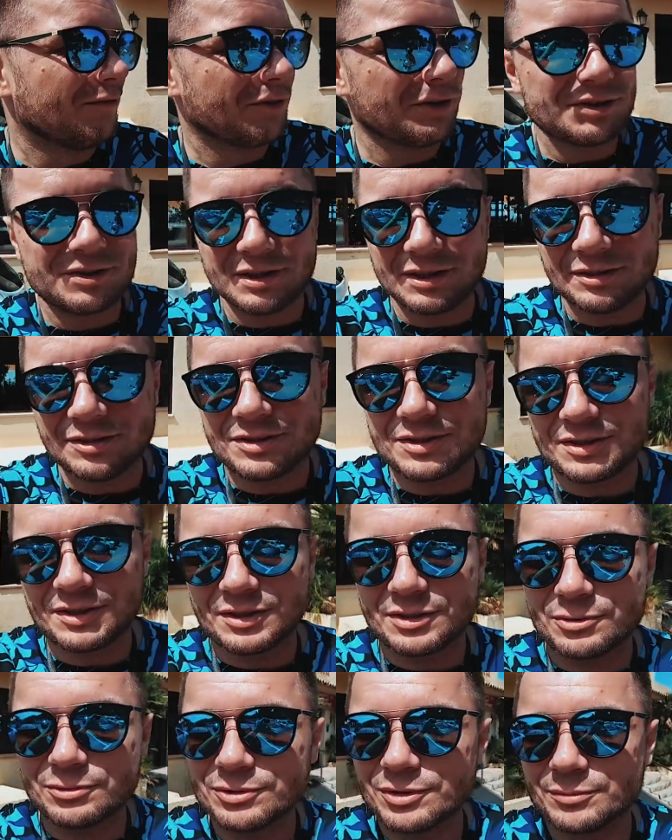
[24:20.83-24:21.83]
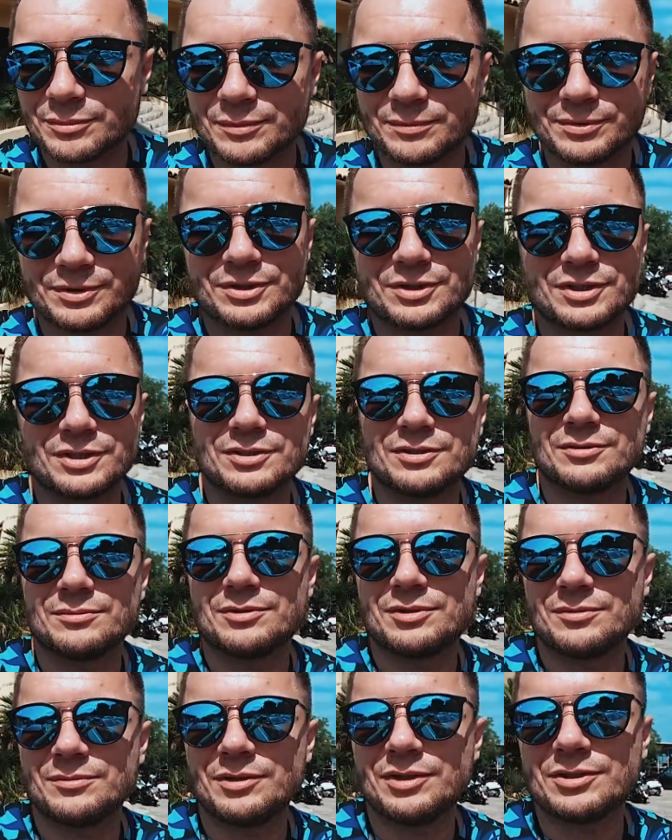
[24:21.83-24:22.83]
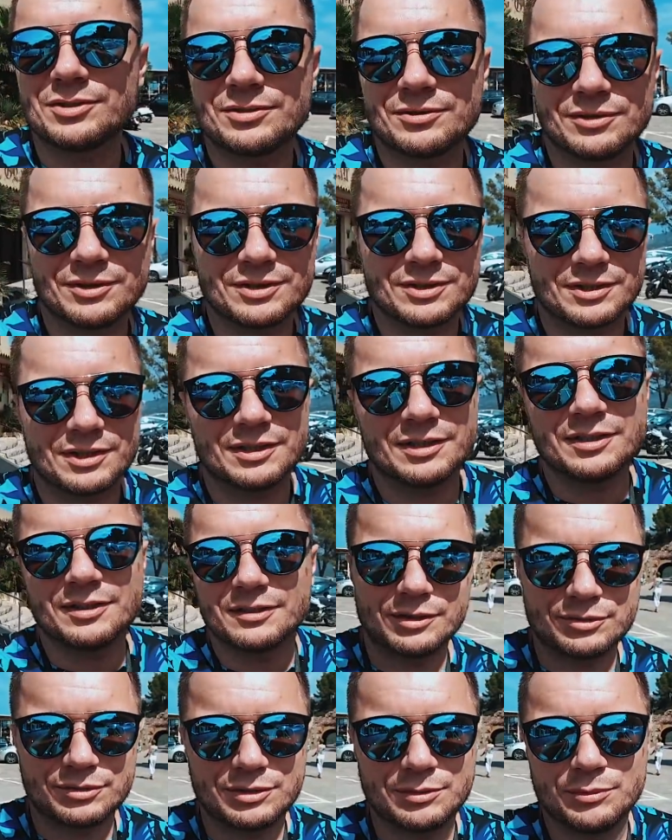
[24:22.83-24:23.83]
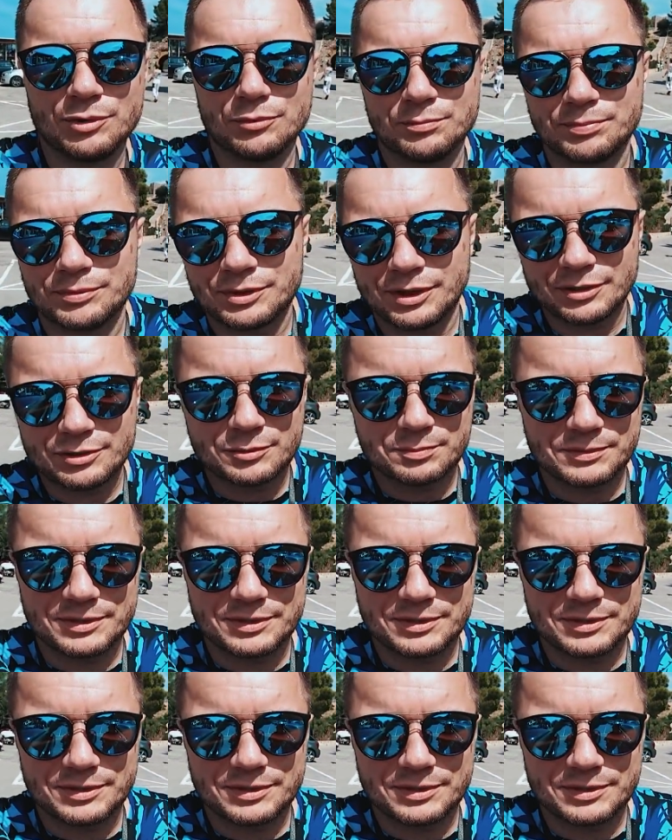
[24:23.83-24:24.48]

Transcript: Вроде, с одной стороны, круто, мы путешествуем с семьей, с другой стороны, семью пытаются